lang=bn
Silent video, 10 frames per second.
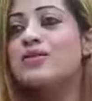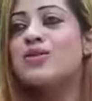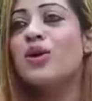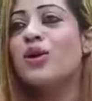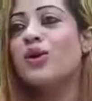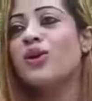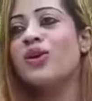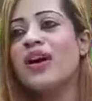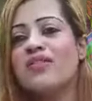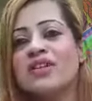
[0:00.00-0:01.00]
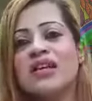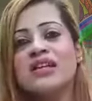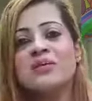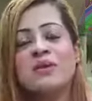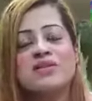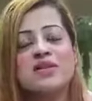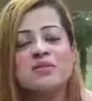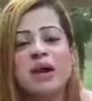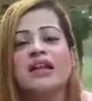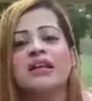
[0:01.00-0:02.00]
সো এভরিথিং ডিপেন্ডস
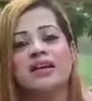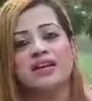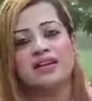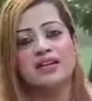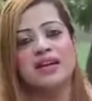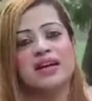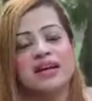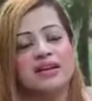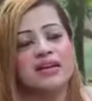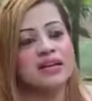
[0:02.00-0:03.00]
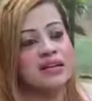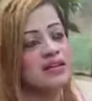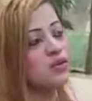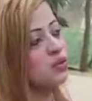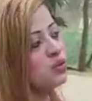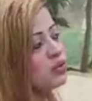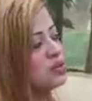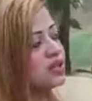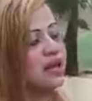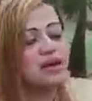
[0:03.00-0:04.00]
অন মানি হ্যাঁ তো
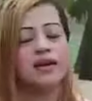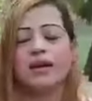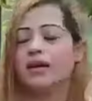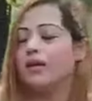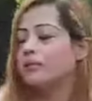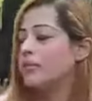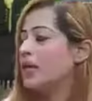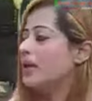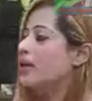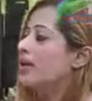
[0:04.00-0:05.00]
যারা মানে